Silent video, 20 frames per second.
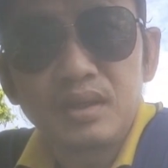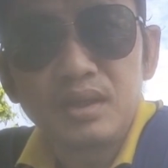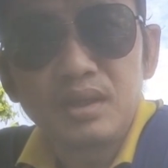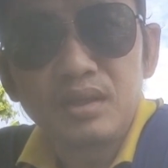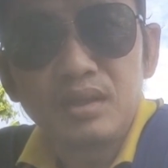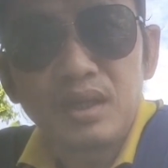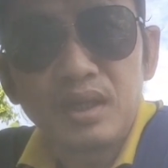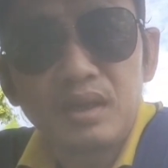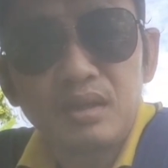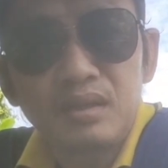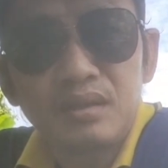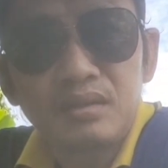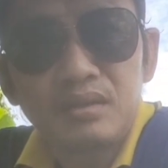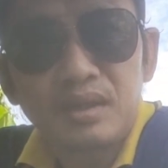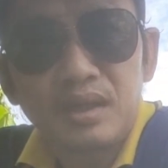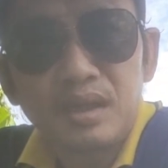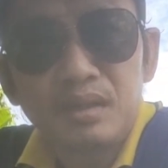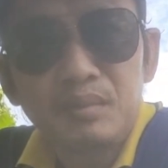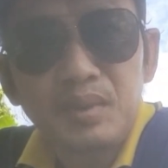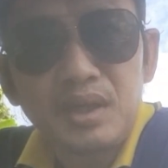chia
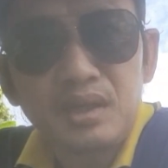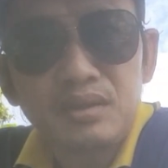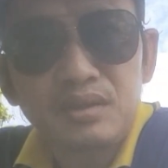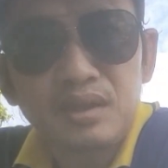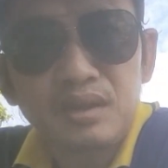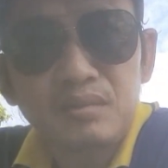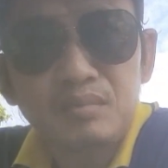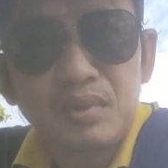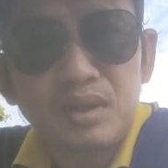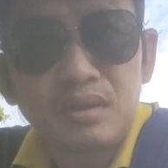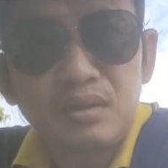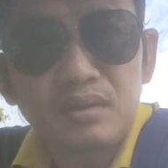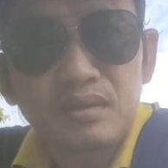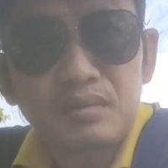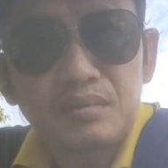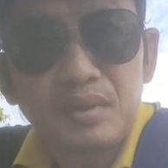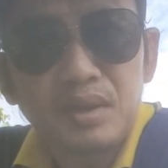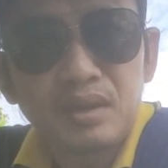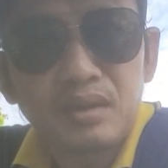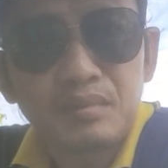sẻ mấy cái chuyện
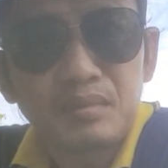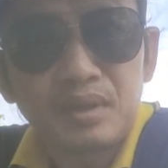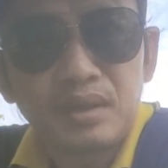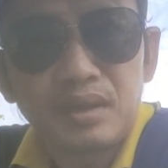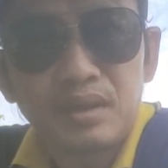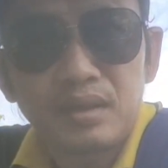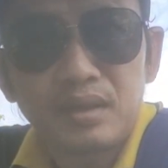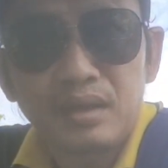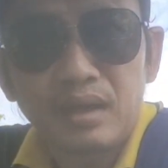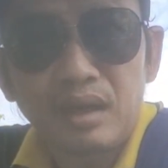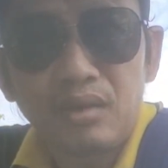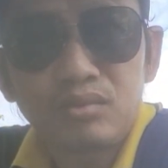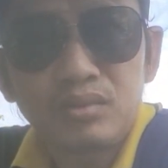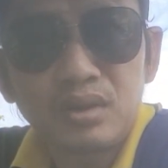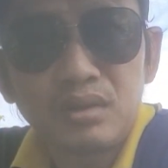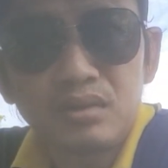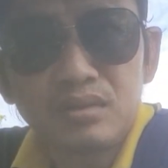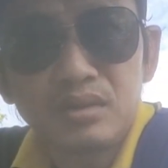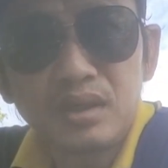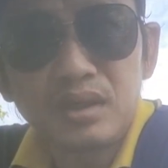mà mà mà
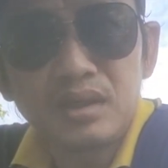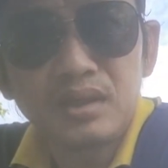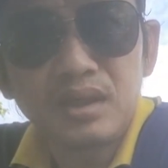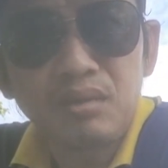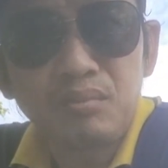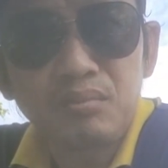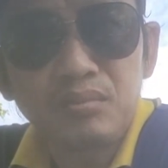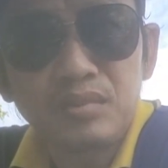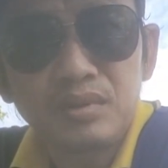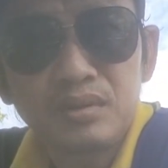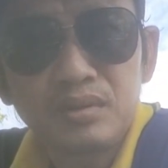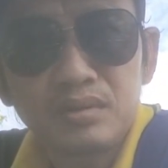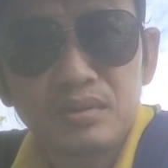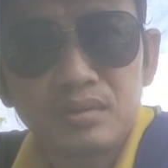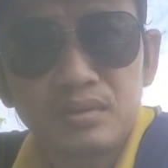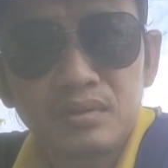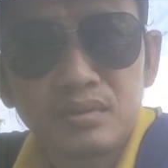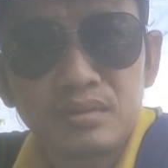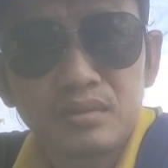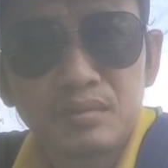ảo tưởng diễn dông
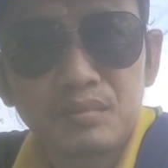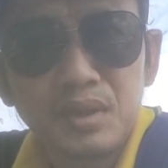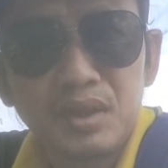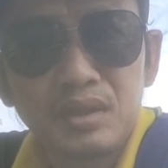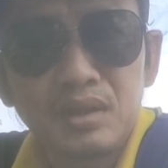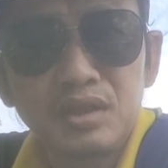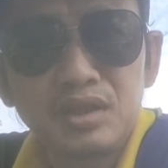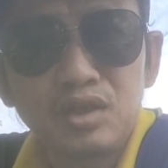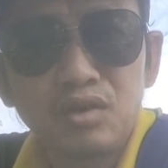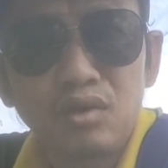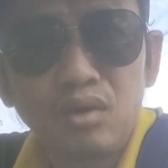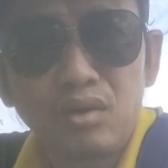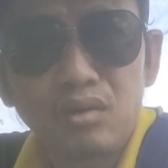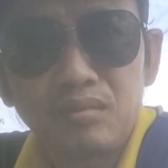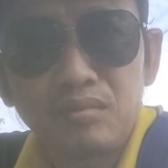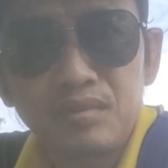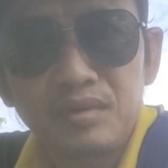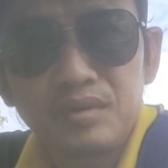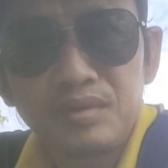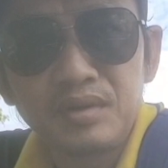mê tín dị đoan
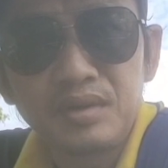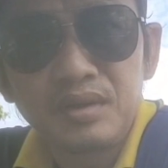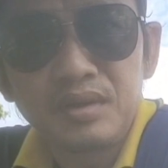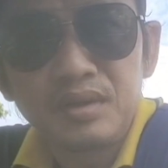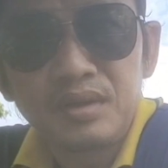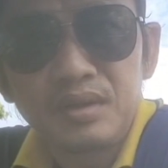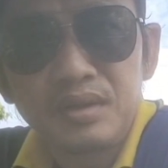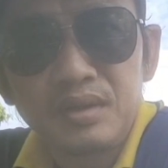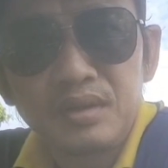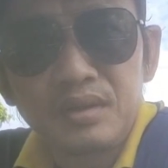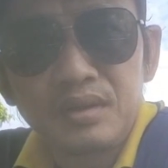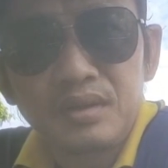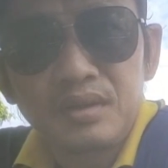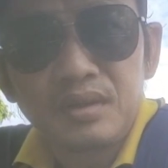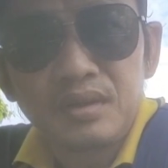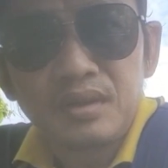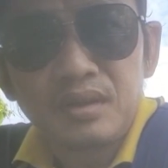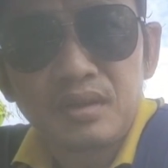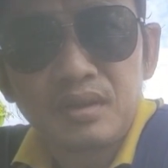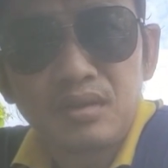
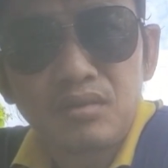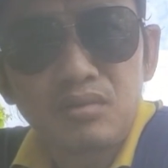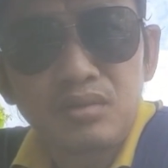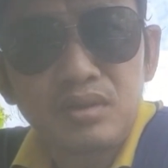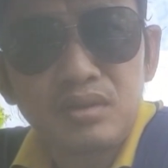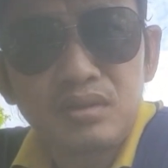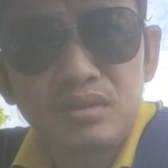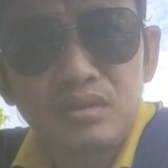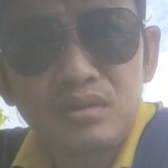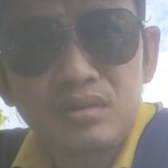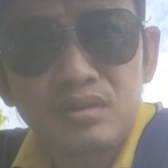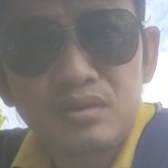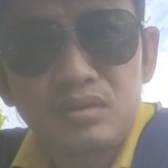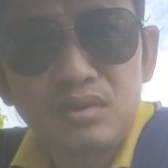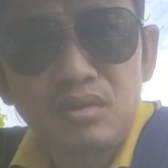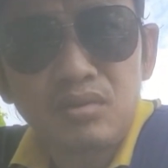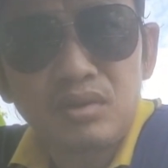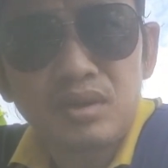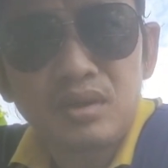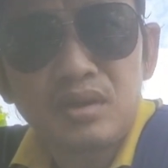nói
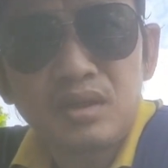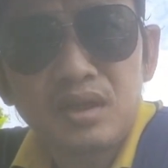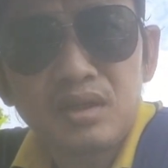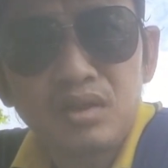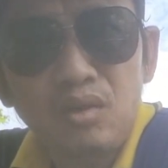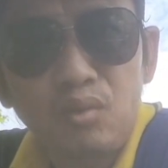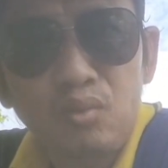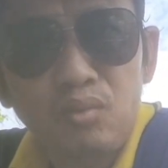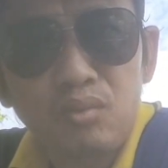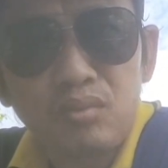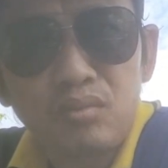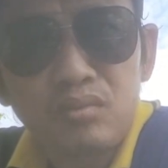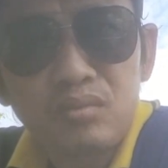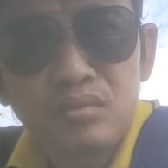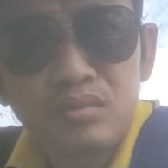nó nói lại đang tu